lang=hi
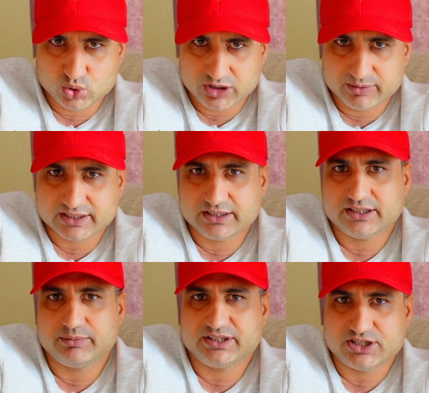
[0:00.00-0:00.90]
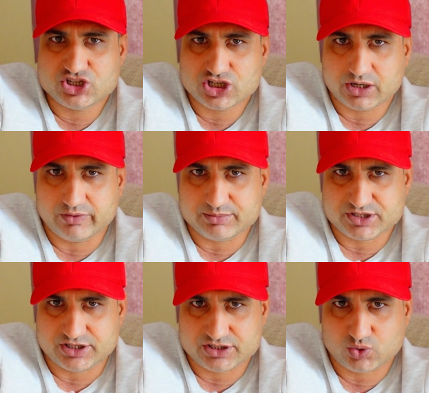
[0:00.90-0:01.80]
दो की बात की थी अभी तीन चार
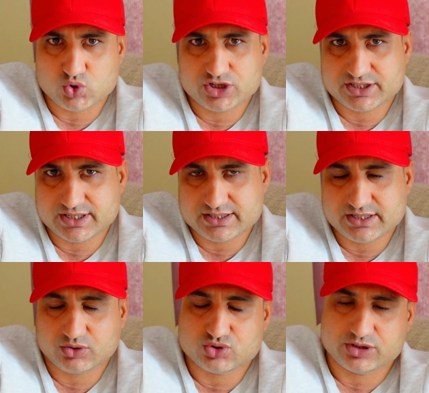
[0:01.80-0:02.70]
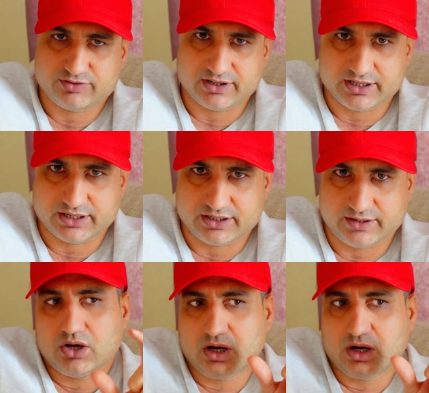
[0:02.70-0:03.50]
वेबसाइट्स है कुछ एडसेंस से कुछ एफिलियट है